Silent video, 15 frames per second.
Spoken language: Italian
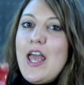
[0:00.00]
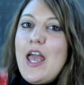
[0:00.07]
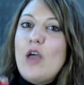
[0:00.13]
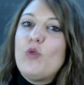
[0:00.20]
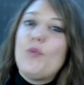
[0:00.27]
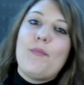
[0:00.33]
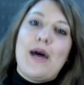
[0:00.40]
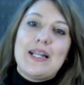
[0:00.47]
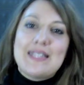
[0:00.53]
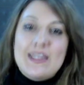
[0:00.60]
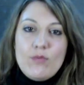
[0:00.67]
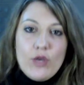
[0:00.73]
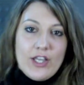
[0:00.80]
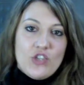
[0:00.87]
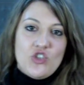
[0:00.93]
È un
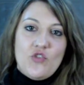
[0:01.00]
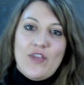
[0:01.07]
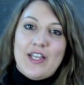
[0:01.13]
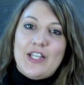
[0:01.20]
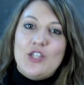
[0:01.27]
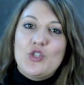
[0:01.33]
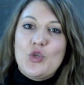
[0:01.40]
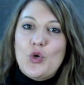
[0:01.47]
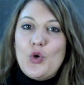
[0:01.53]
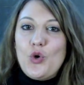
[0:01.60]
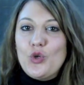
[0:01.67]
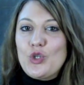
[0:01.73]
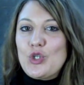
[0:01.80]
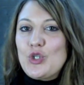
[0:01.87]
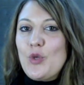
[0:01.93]
balsamo che ci viene in
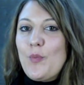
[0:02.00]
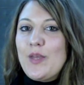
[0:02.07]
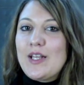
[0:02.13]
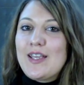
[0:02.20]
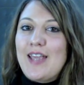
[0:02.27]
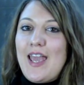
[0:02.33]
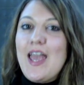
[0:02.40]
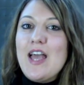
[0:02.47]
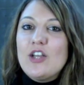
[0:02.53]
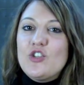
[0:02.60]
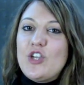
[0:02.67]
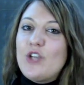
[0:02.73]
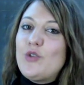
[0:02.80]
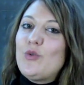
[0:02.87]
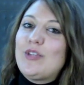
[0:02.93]
soccorso perché
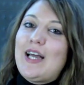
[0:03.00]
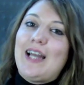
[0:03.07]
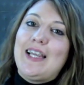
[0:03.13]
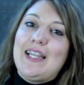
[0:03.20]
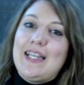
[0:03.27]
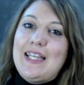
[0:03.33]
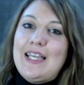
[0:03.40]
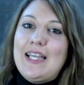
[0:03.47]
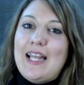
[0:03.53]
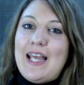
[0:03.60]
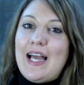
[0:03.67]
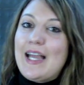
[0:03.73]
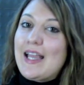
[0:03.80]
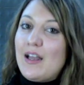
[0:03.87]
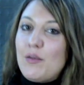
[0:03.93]
ci aiuta a lenire
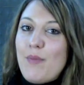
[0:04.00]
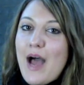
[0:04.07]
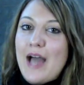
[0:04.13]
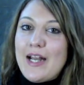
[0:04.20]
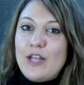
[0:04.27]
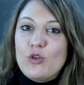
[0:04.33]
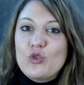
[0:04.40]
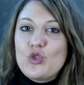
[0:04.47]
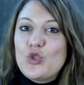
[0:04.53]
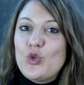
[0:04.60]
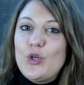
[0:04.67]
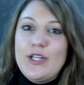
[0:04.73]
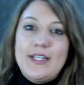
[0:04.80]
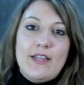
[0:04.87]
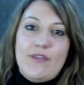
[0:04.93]
e a calmare
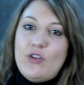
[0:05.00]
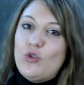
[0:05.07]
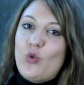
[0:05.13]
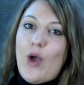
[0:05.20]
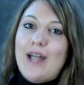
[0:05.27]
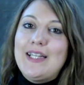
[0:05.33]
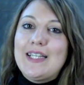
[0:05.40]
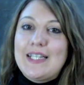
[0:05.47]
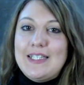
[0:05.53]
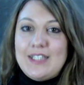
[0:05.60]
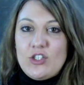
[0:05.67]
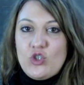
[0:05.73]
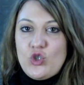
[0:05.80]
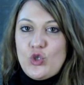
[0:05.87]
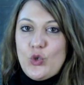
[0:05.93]
rossori ed eventuali
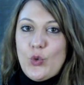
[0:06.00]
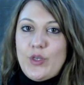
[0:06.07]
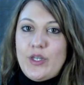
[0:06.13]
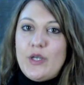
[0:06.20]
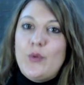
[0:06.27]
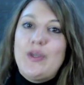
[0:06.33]
irritazioni,